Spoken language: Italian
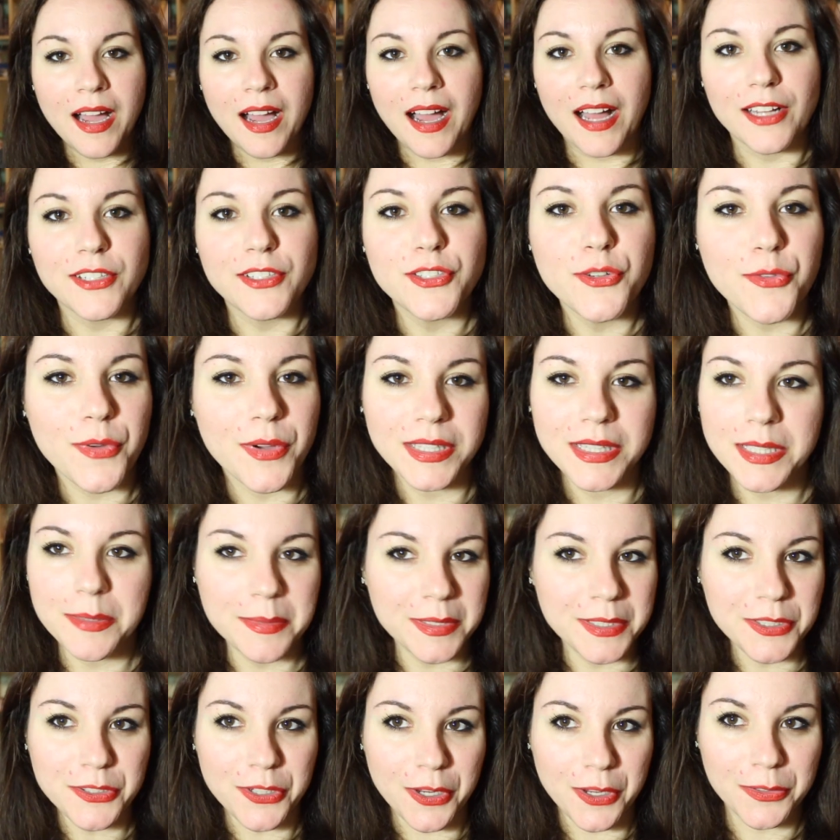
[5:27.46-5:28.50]
al
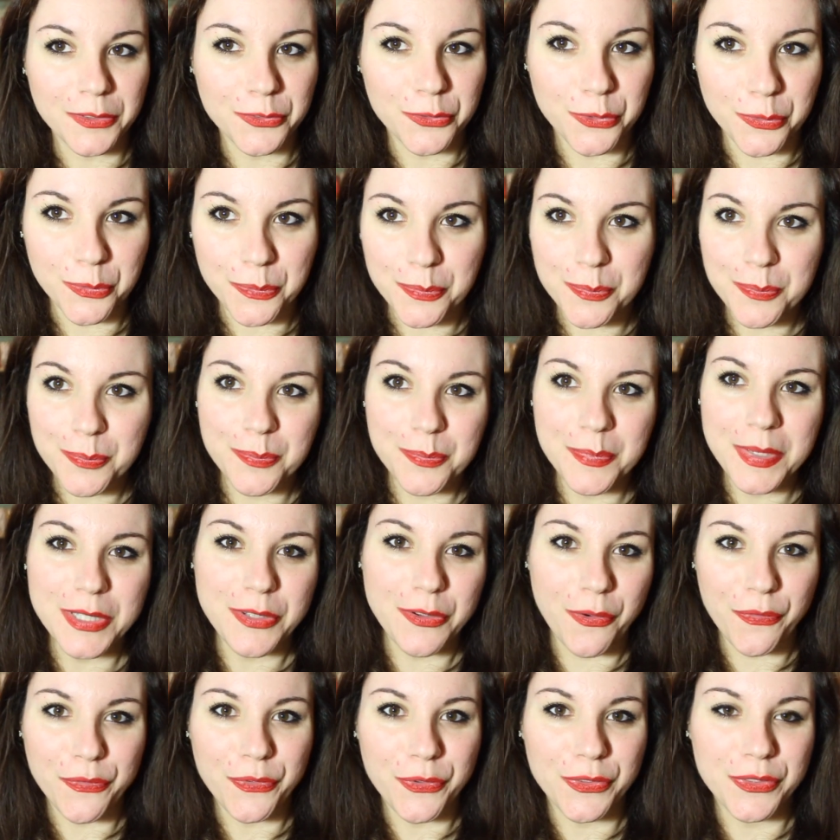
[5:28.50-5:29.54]
50% mi
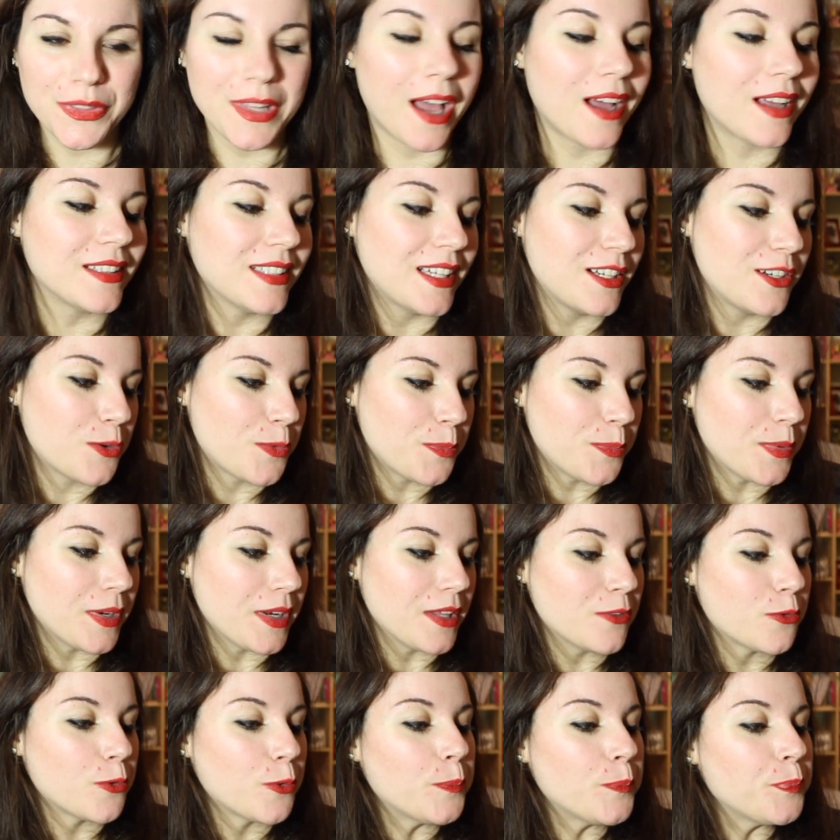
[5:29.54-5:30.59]
sono fiondata e l'ho
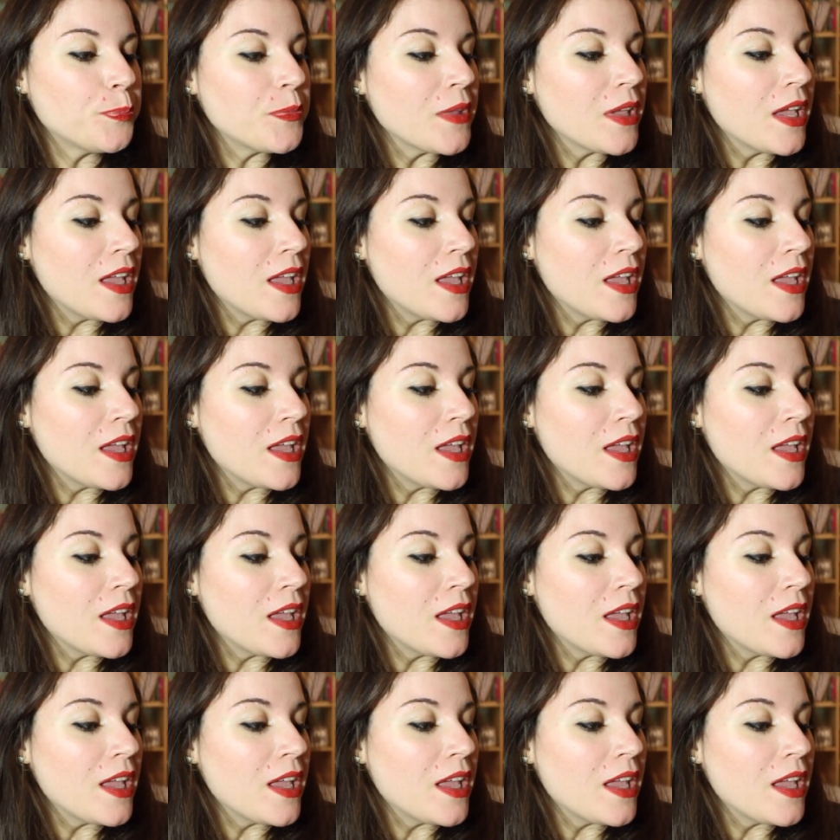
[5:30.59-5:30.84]
preso